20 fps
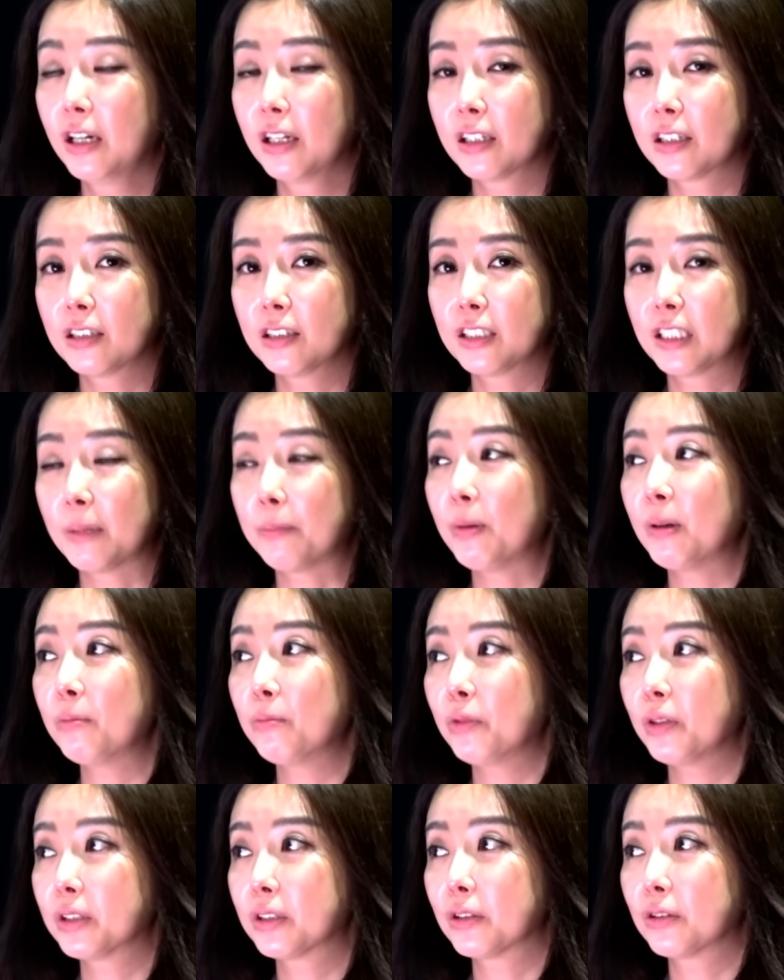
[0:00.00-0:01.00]
그
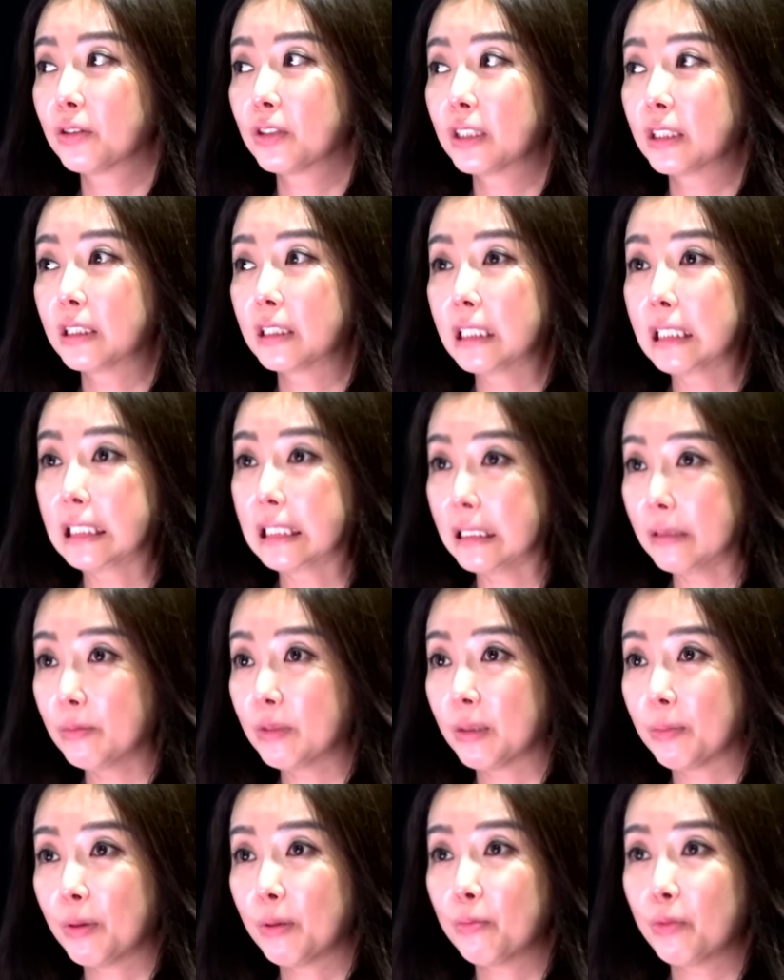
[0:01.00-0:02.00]
재판부에서는 이심
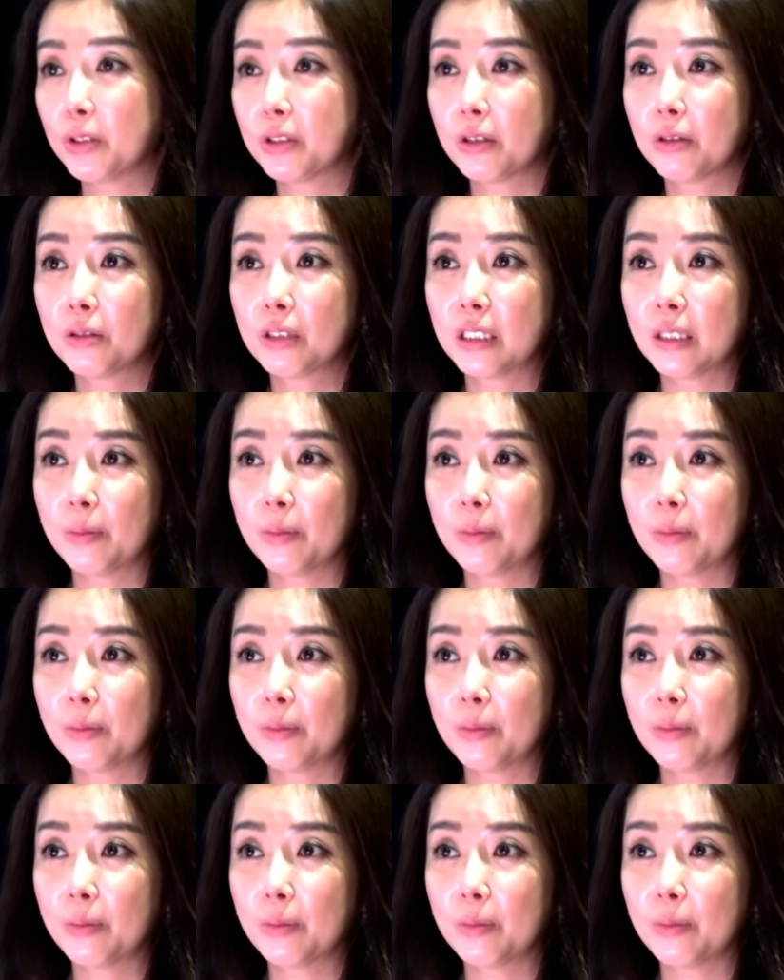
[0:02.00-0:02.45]
재판부에서는